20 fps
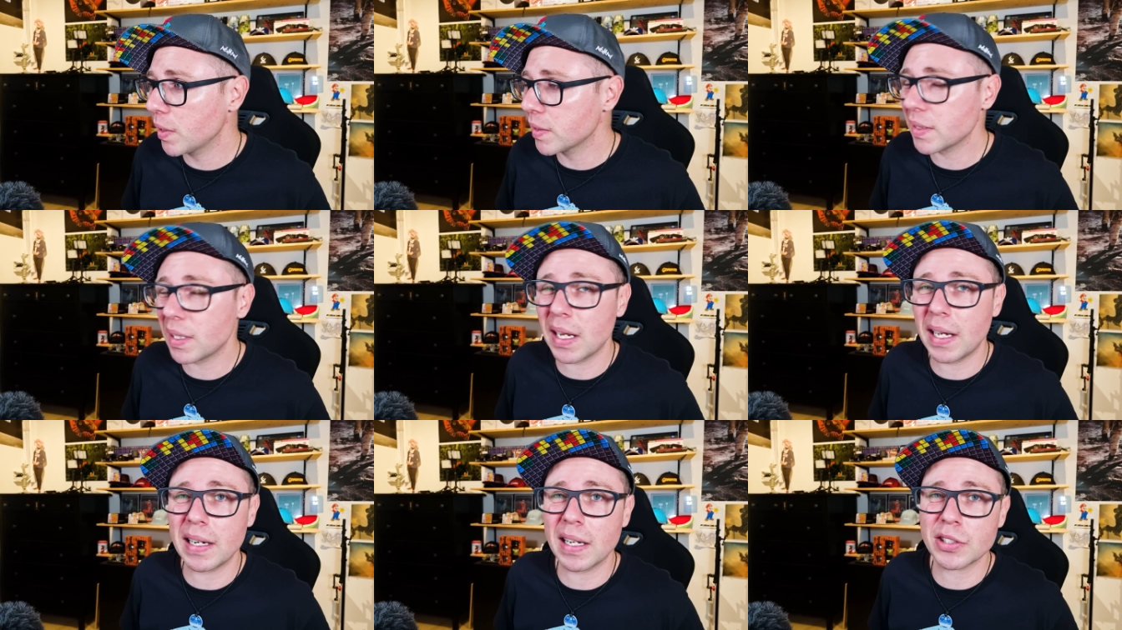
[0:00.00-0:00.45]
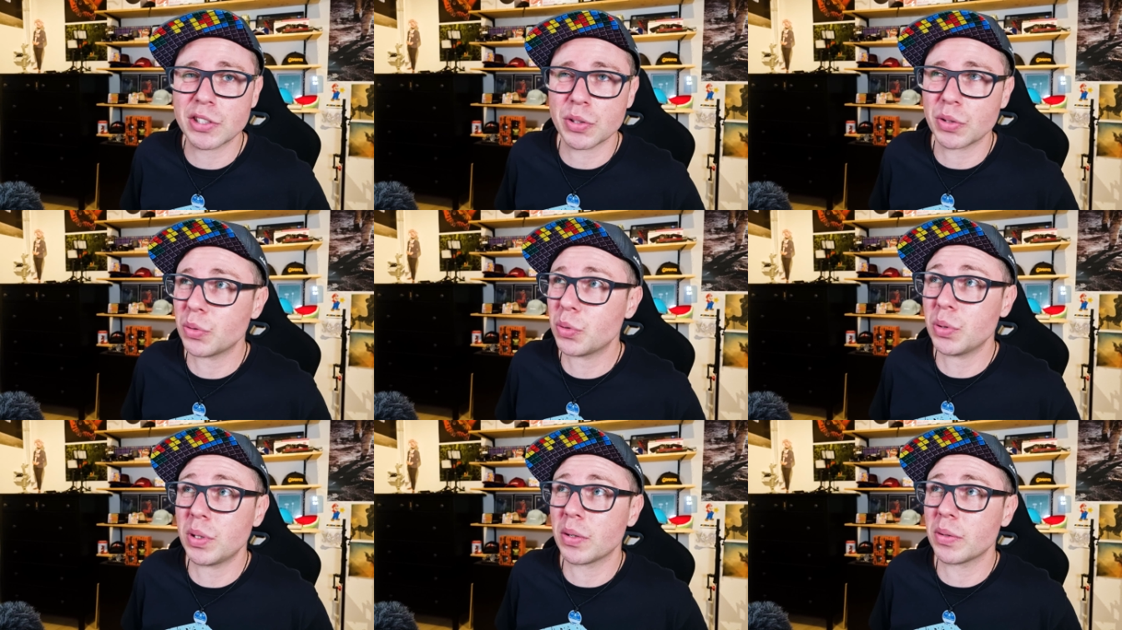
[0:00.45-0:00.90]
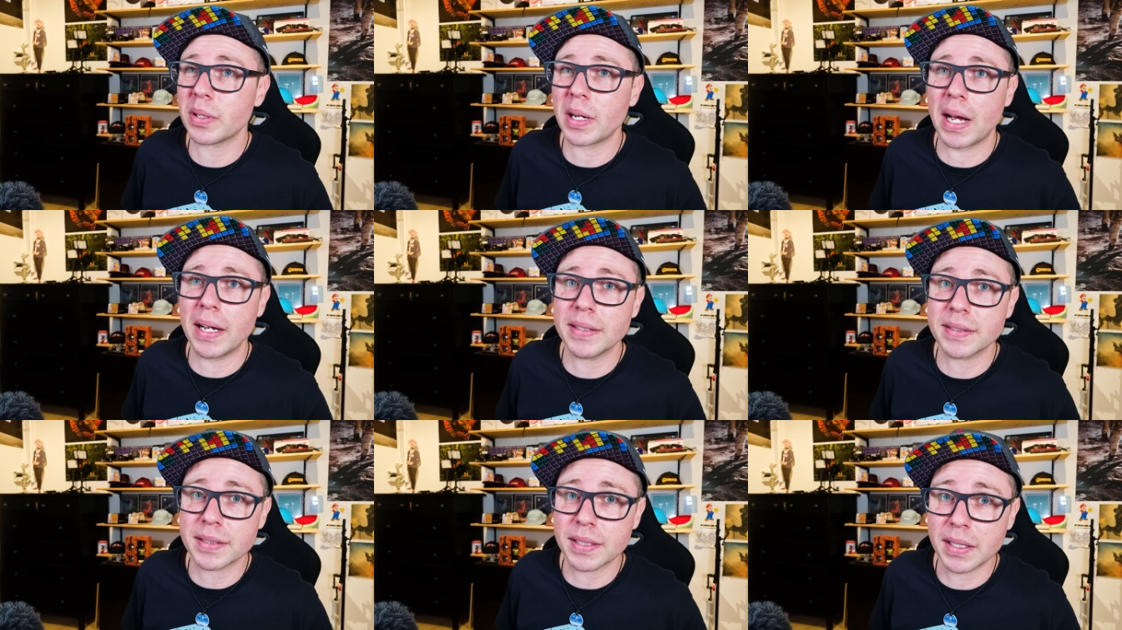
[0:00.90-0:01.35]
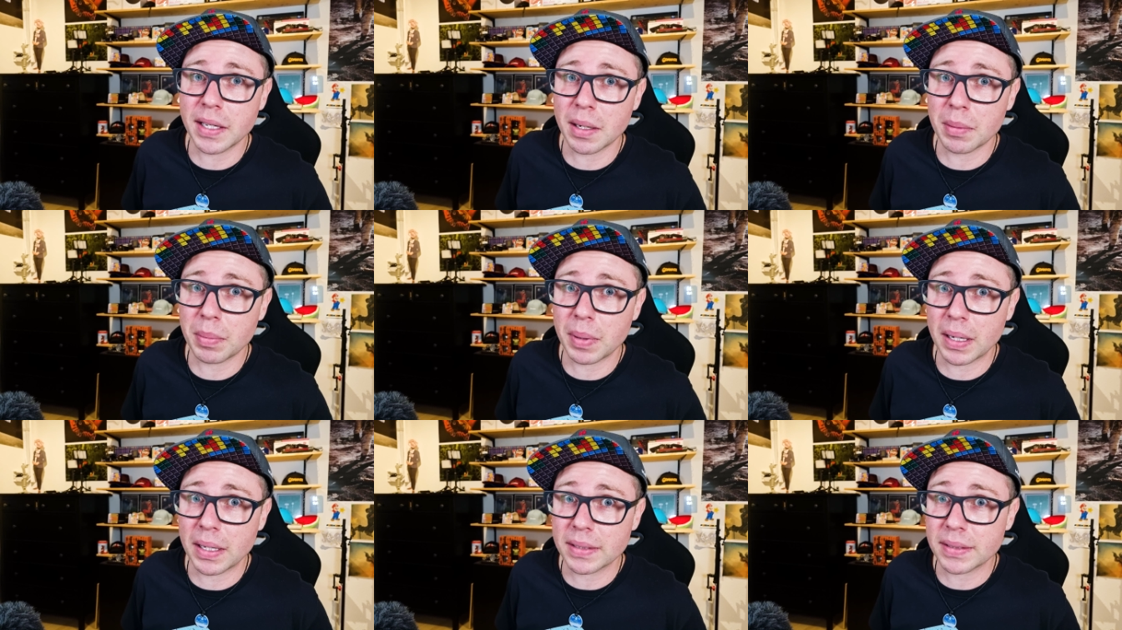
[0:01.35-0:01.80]
Das allein hat schon 101
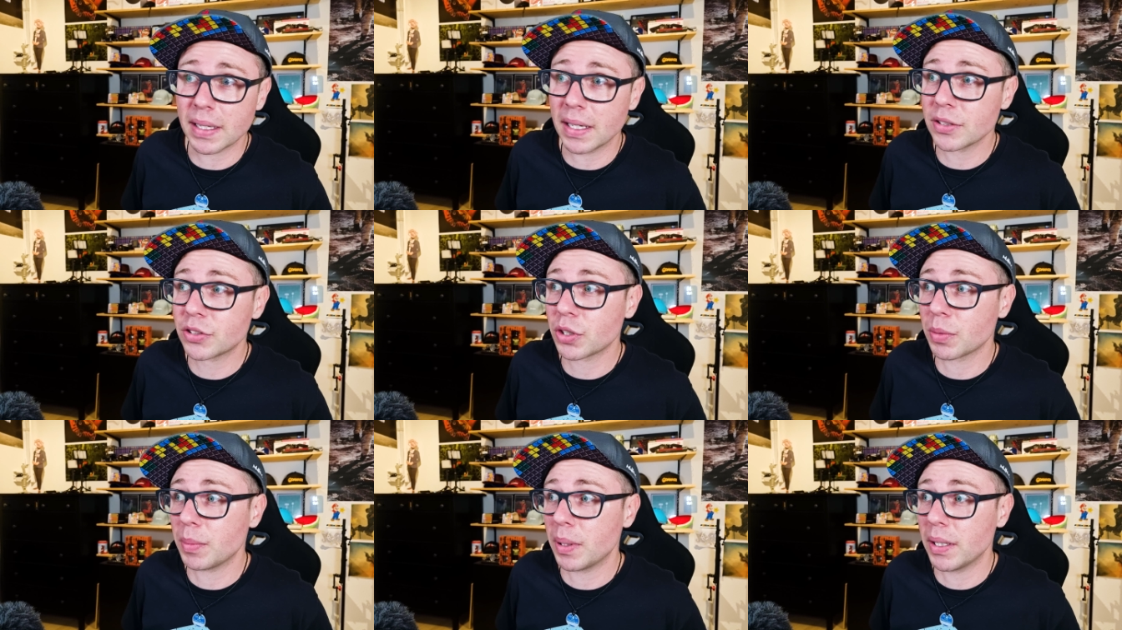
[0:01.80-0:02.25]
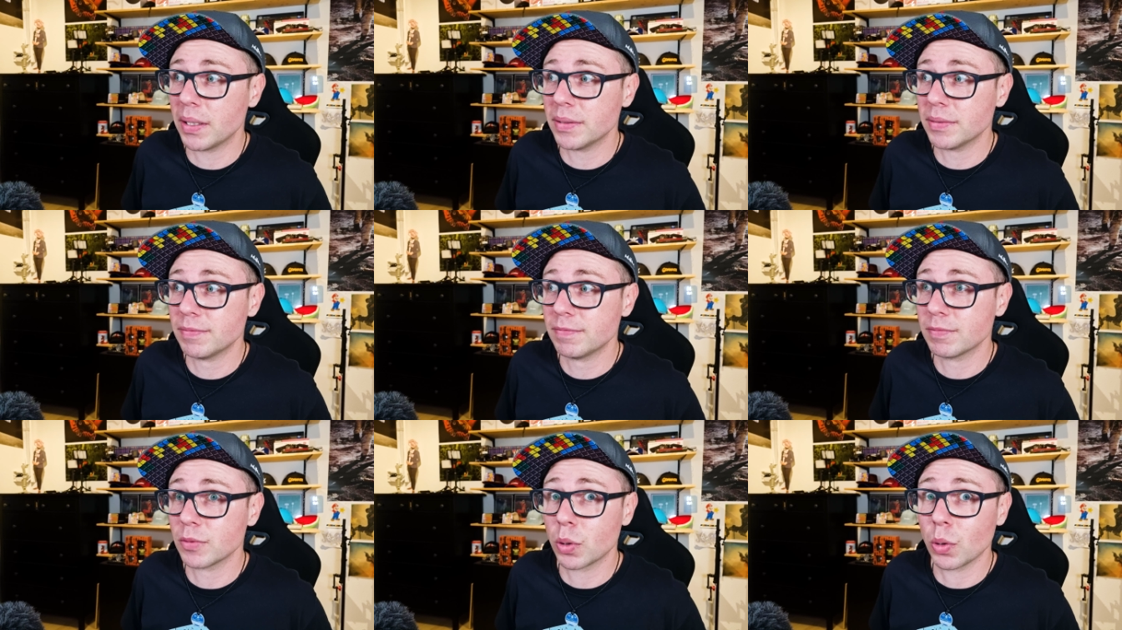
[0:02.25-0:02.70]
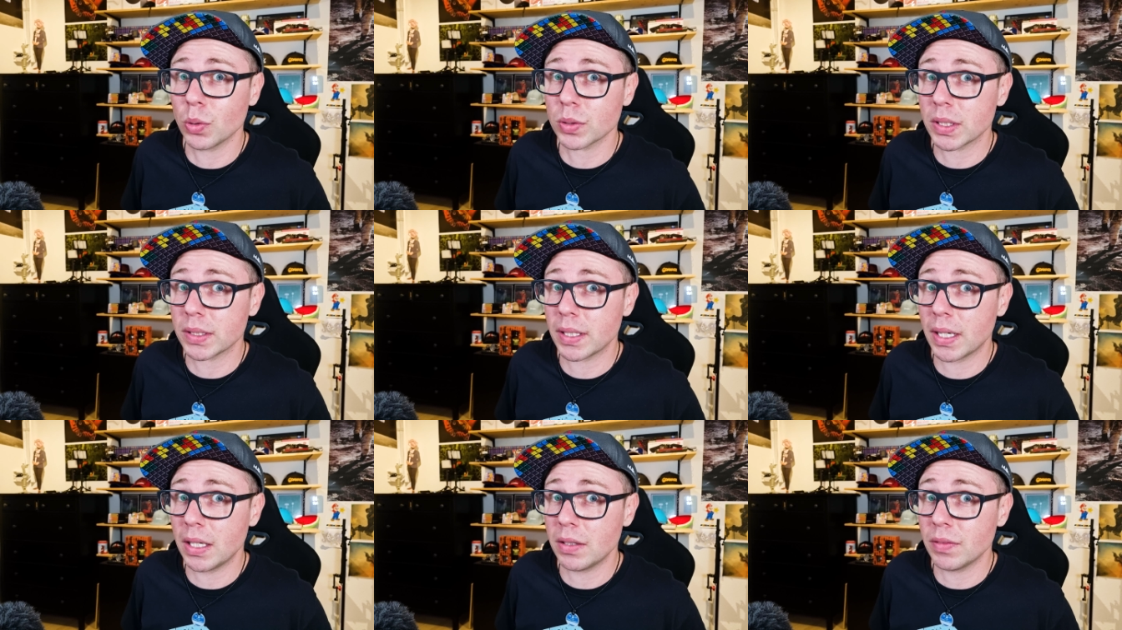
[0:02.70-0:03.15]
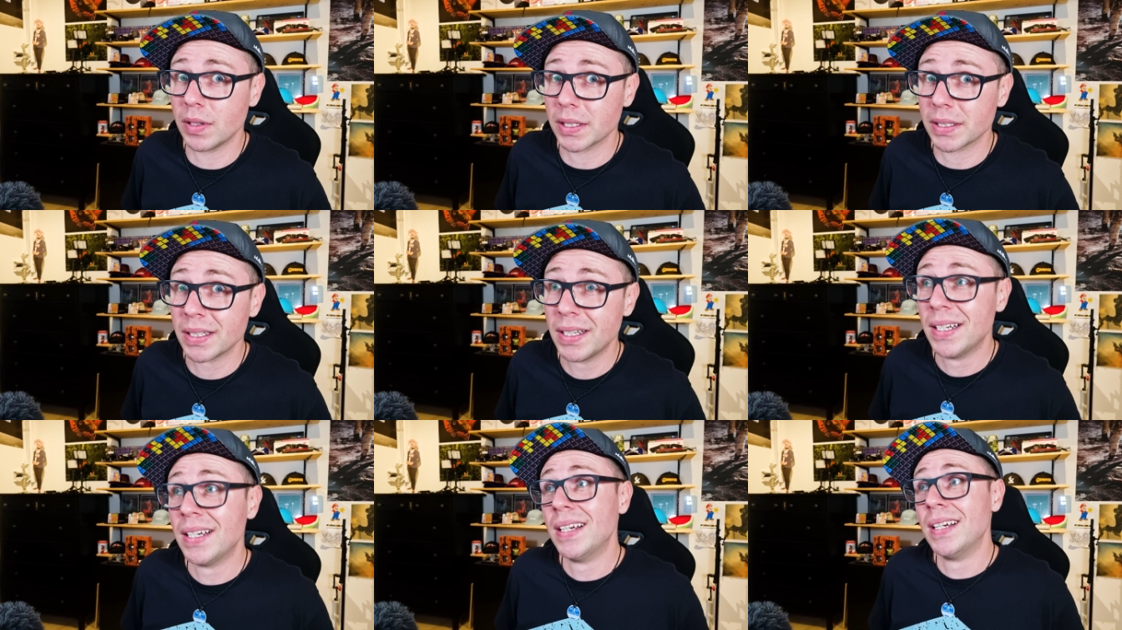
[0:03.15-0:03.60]
GB. Da ist schon mal ein großer Teil
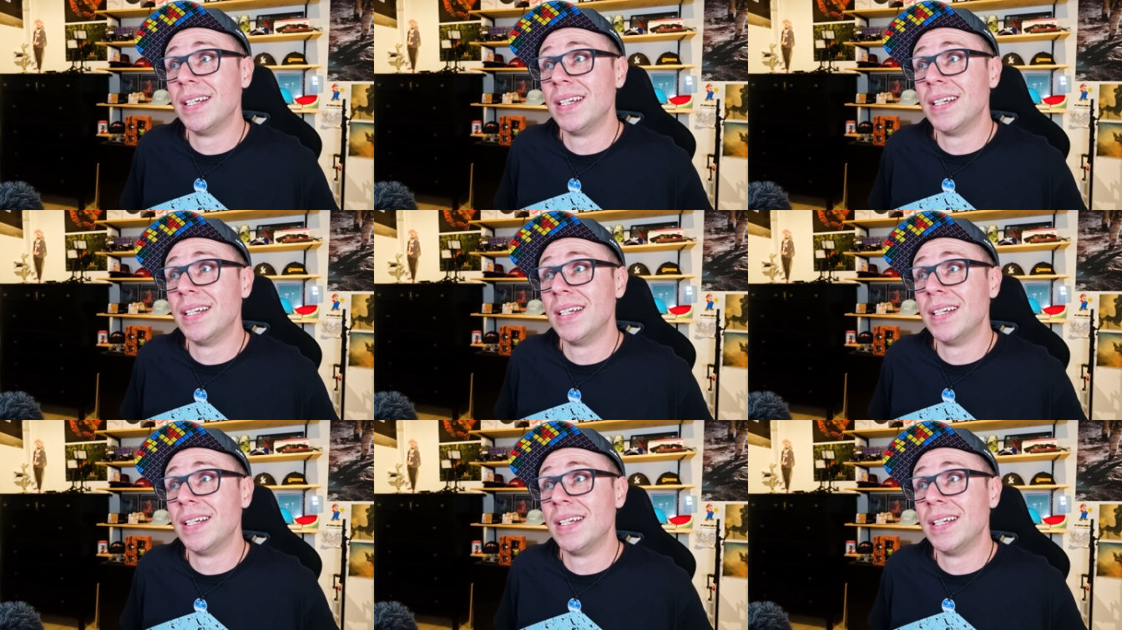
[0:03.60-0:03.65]
weg.